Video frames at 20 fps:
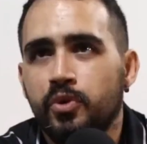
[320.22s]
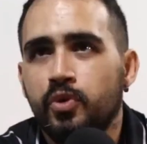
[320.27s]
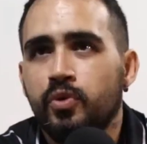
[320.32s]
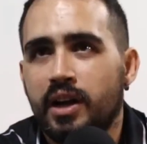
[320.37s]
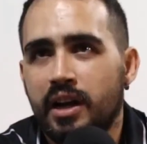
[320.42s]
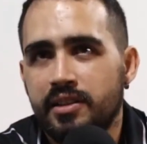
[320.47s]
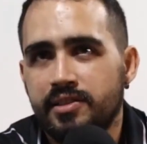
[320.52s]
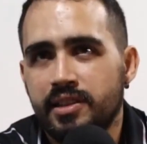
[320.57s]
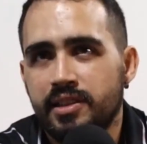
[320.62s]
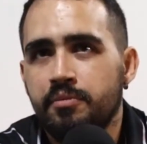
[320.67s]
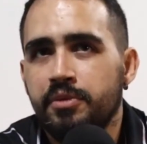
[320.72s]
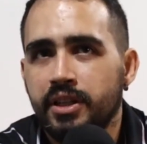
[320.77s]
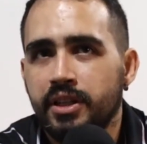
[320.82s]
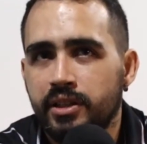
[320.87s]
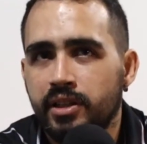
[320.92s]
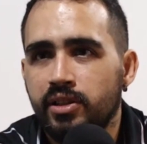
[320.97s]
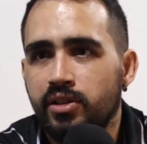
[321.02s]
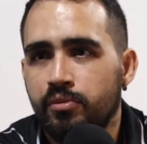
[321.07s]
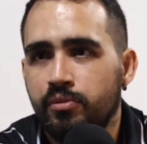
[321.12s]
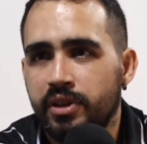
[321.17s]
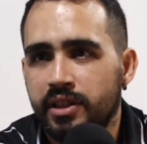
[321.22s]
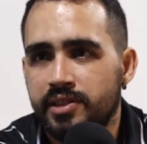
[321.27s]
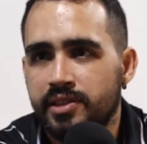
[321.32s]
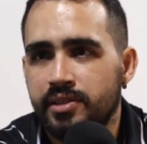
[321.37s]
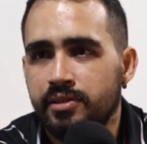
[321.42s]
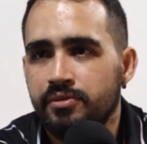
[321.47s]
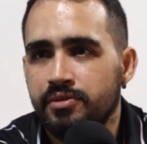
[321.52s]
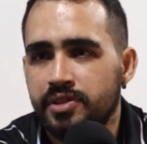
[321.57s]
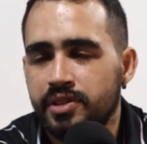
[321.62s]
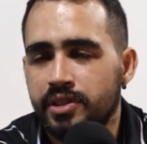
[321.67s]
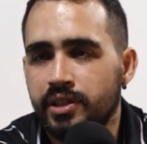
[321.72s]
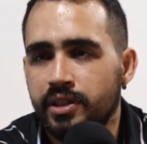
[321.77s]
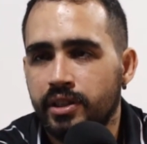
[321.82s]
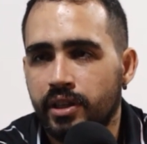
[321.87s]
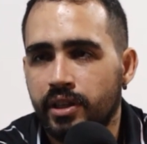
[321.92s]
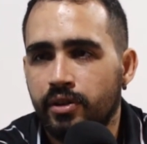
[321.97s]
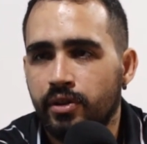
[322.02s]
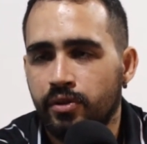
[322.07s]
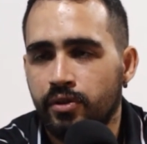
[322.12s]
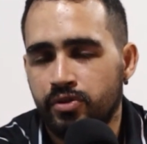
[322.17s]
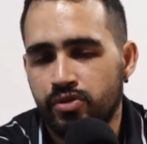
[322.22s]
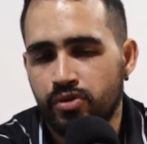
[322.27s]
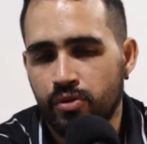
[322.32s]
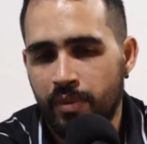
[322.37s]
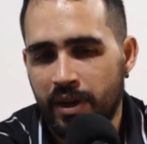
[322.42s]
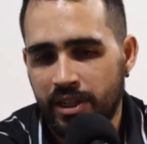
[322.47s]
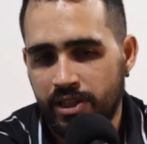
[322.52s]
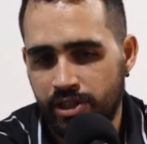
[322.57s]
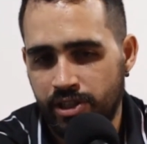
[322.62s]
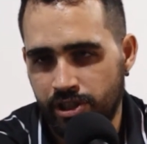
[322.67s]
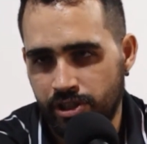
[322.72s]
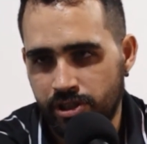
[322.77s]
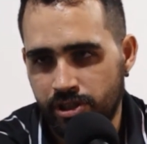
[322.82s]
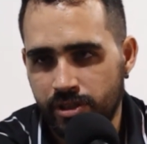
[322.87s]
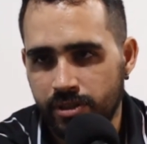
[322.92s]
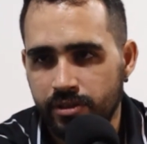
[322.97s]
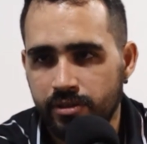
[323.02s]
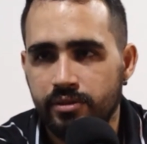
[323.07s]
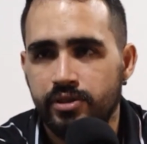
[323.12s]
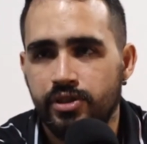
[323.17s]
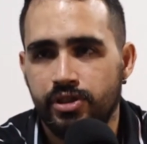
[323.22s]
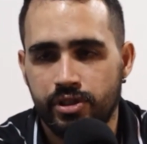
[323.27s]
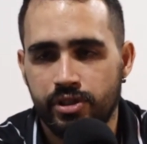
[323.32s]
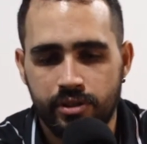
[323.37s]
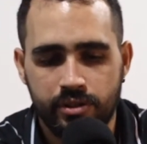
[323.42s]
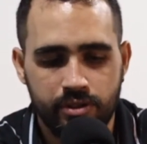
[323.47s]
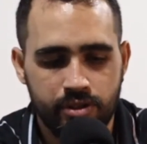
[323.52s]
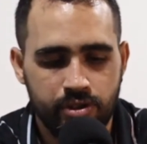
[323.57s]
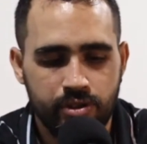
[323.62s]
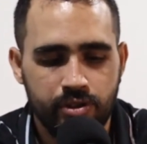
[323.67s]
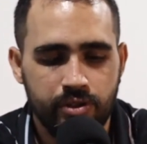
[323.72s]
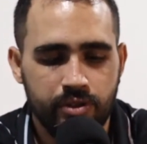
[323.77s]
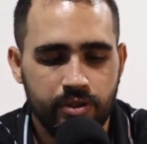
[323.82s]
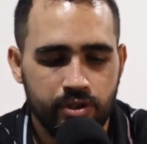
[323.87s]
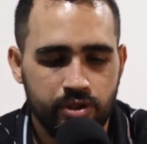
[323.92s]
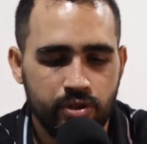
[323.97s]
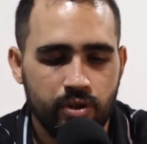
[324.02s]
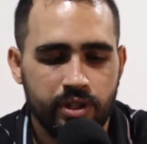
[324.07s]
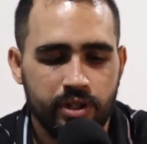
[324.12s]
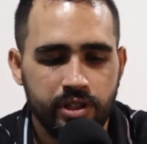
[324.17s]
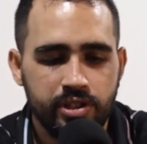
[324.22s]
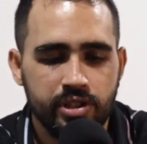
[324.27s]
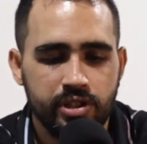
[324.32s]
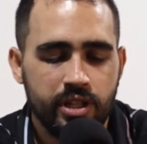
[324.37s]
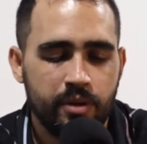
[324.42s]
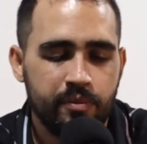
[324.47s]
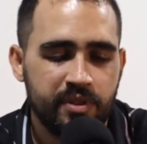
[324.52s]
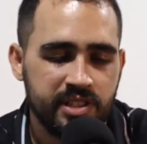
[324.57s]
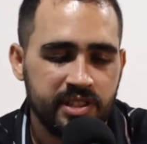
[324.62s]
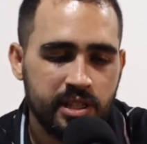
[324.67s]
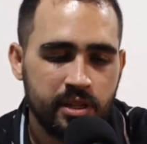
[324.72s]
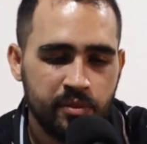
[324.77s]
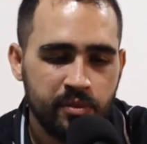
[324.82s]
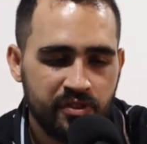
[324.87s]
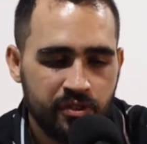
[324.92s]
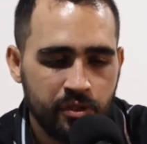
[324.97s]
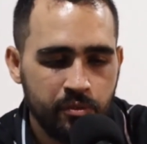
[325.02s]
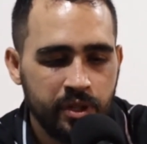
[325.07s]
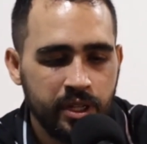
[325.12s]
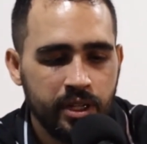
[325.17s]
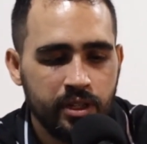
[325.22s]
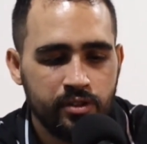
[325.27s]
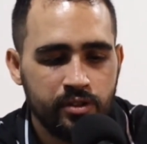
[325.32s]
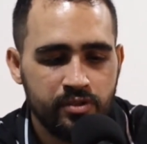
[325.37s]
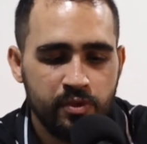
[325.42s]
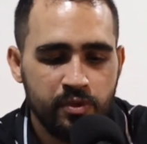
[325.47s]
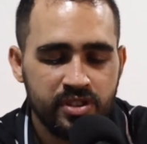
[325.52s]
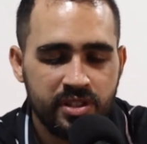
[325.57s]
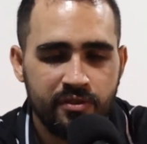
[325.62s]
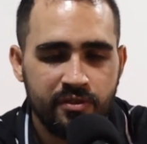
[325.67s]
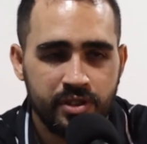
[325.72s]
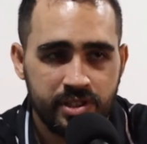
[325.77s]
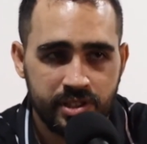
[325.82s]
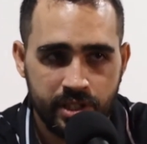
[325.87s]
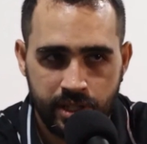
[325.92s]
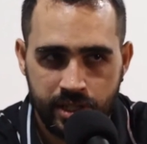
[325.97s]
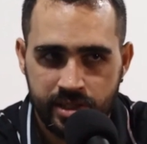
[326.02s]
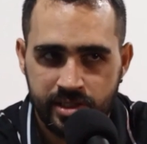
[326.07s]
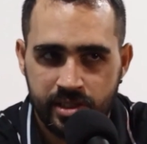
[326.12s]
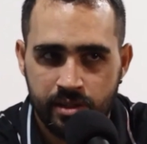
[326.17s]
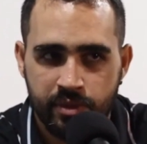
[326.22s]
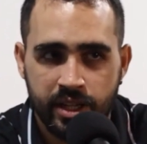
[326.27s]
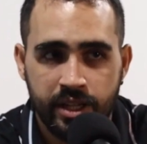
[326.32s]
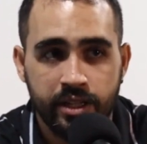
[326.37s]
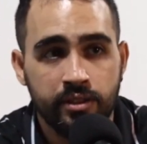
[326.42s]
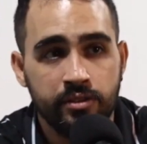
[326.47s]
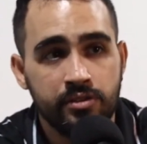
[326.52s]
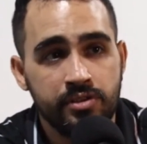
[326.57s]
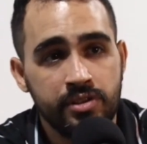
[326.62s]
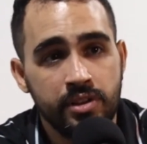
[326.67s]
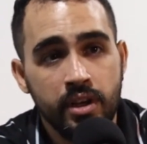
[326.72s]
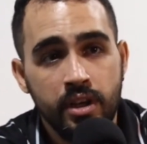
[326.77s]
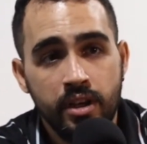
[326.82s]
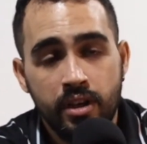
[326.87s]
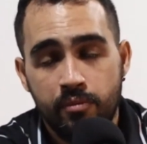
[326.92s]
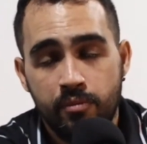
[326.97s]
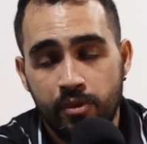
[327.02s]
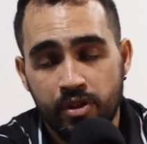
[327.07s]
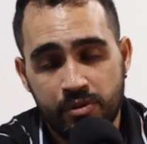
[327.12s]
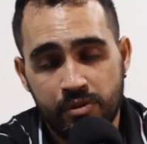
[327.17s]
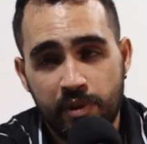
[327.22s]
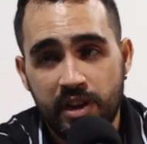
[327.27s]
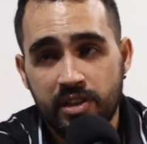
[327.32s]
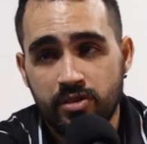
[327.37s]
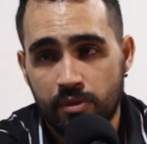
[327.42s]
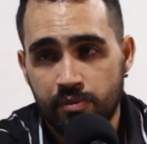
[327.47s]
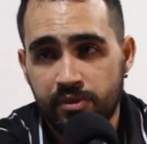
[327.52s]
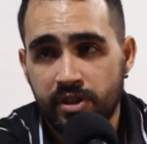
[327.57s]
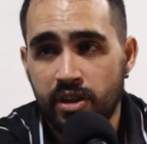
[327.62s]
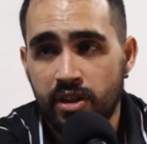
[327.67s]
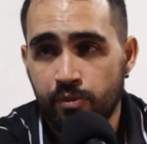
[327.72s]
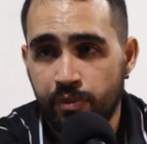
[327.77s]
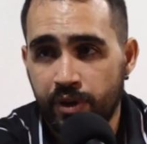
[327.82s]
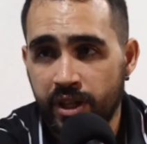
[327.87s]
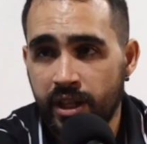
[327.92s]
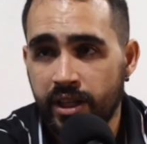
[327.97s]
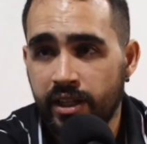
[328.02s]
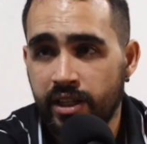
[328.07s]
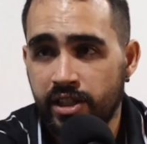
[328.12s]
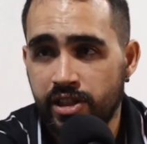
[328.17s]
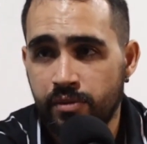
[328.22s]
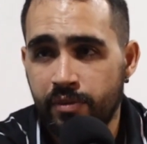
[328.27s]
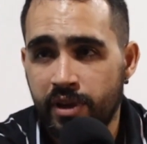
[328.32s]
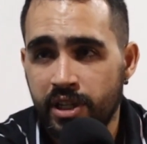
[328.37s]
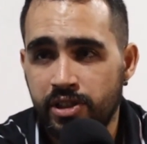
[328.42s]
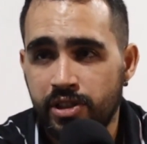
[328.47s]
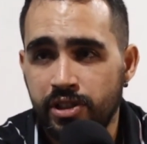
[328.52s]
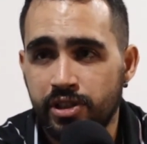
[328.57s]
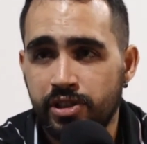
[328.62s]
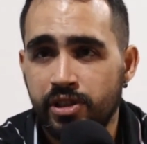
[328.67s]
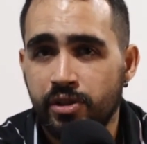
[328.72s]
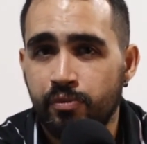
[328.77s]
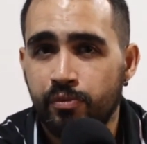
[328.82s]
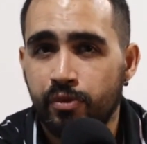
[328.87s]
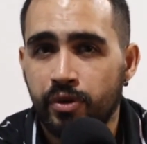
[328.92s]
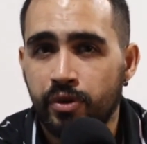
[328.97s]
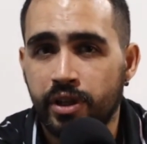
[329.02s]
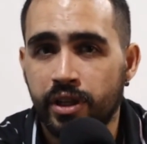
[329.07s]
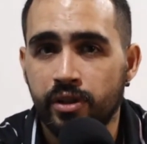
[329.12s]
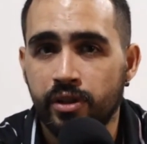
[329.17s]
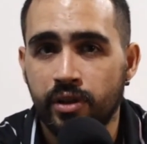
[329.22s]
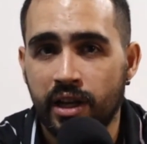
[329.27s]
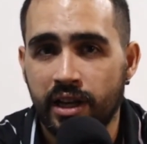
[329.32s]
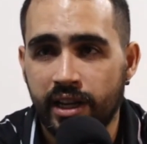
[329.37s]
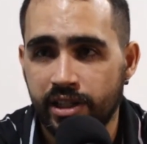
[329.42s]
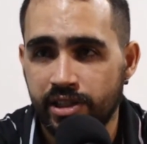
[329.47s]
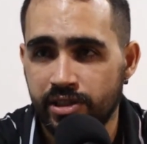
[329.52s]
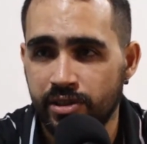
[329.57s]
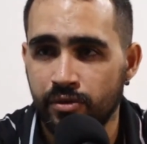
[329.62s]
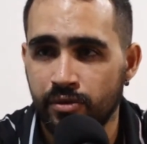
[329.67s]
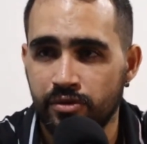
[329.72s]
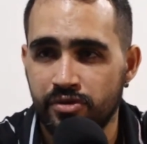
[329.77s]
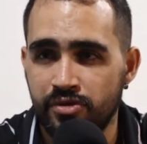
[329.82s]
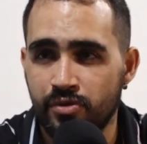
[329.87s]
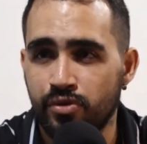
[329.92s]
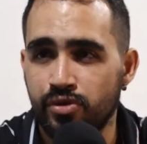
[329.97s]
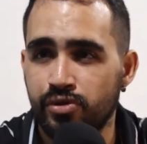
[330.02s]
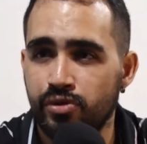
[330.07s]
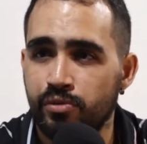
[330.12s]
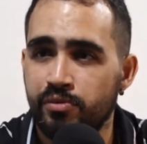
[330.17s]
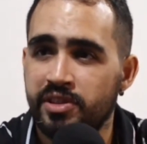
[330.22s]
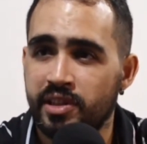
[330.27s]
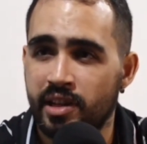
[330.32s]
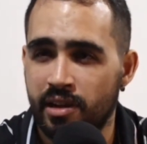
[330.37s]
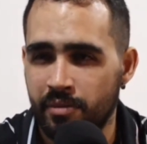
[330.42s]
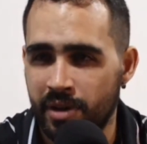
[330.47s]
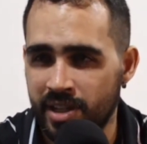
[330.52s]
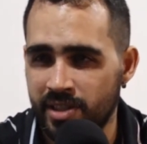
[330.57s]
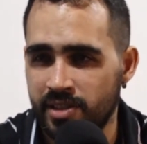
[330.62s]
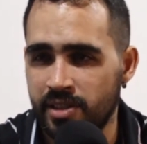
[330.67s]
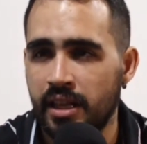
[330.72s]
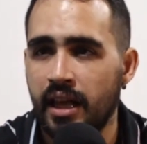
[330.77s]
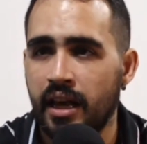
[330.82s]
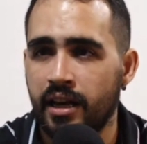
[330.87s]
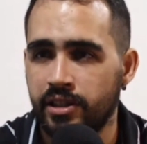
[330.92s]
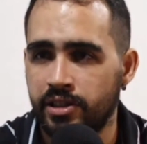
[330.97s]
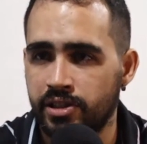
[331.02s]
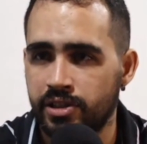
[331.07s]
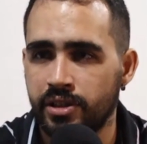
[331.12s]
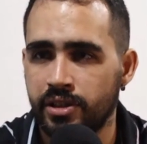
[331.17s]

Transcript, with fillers: caso da minha denominação, sim, eu sou batista de, de, de origem, né? Apesar da minha família, dos meus avós serem assembleianos, meus pais optaram pela igreja batista porque na questão dos costumes era mais light.